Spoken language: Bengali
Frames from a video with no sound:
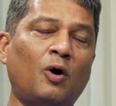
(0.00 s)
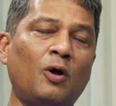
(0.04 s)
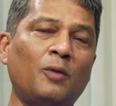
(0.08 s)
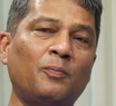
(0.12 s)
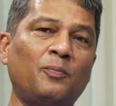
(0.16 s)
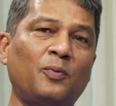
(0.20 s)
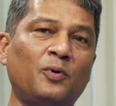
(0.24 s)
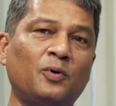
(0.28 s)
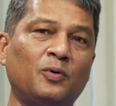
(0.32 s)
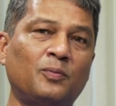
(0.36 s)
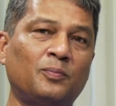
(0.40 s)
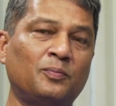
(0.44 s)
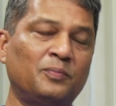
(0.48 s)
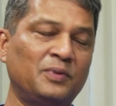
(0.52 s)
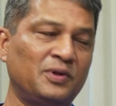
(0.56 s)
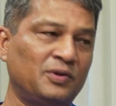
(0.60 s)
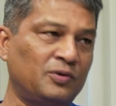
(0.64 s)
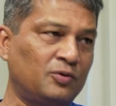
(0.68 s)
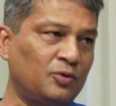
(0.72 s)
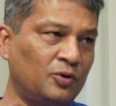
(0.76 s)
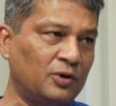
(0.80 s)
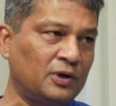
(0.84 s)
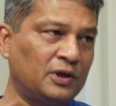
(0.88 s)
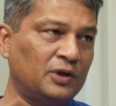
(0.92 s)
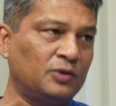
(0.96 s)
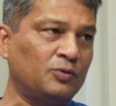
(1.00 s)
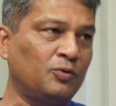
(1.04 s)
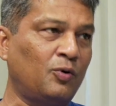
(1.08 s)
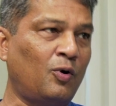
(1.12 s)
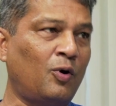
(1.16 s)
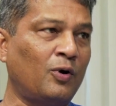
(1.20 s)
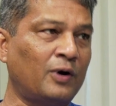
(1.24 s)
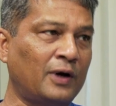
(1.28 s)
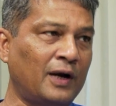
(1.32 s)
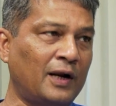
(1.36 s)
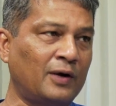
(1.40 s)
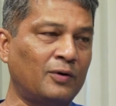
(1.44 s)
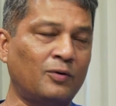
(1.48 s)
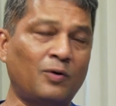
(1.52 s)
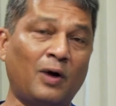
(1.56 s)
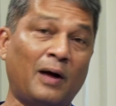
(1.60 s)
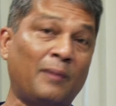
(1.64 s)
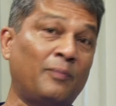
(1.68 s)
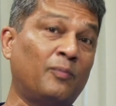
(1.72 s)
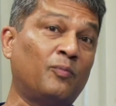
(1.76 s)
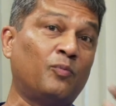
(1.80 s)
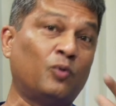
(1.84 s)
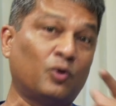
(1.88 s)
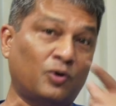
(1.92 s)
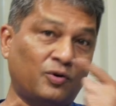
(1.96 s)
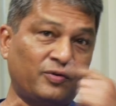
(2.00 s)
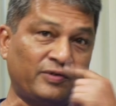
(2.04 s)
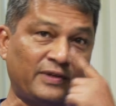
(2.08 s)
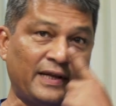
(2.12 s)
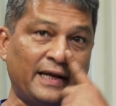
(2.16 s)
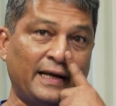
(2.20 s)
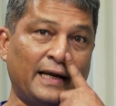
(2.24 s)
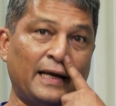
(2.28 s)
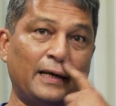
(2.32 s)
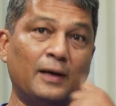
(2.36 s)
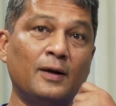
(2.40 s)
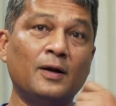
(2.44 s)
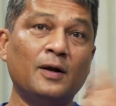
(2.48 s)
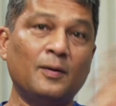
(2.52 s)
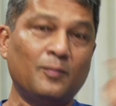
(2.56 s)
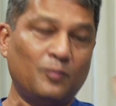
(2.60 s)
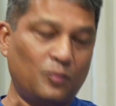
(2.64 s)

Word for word: অল্প বিস্তর কিছু অন্যান্য আর মোটরসাইকেল